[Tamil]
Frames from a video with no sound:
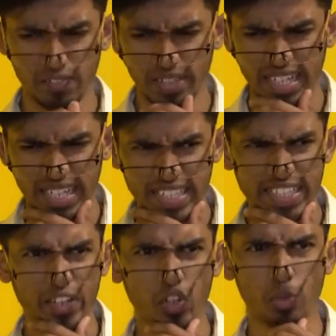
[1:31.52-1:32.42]
இதுவே
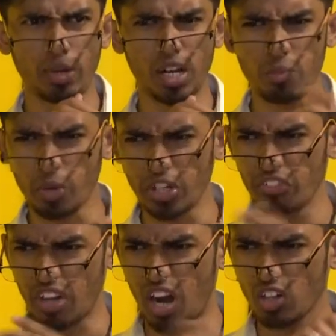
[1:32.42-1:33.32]
எட்டாயிரத்தி ஐநூறுபானா போயிட்டு
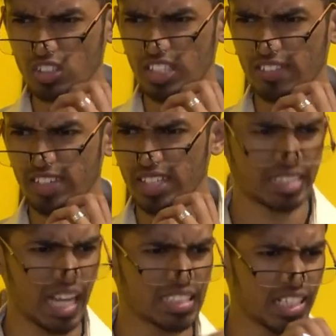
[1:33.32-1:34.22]
வர ஆட்டோ செலவு
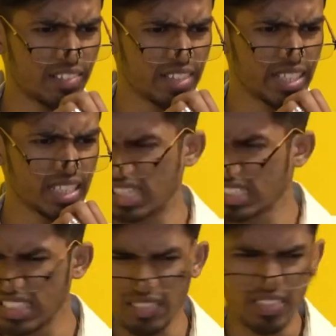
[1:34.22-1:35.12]
ஸ்நாக்ஸ் செலவு
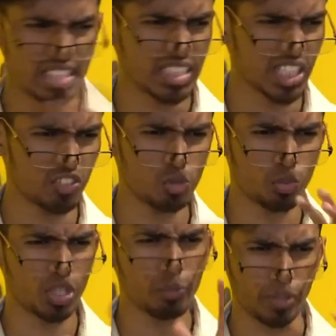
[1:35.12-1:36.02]
அந்த செலவு இந்த செலவுன்னு
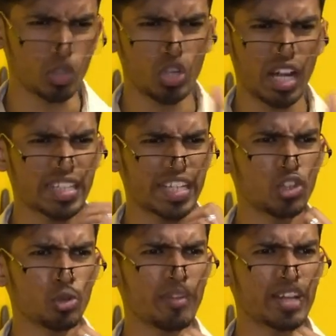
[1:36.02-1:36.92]
போட்டா
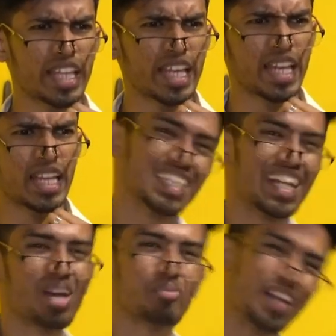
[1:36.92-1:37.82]
பதினோராயிரத்தி ரூபா வருது
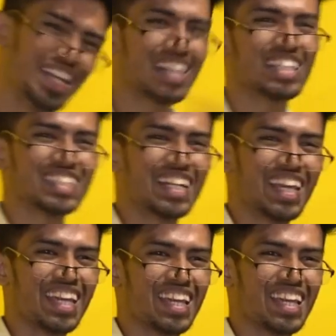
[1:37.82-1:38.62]
சரி சார் போயிட்டு அடுத்த சண்டே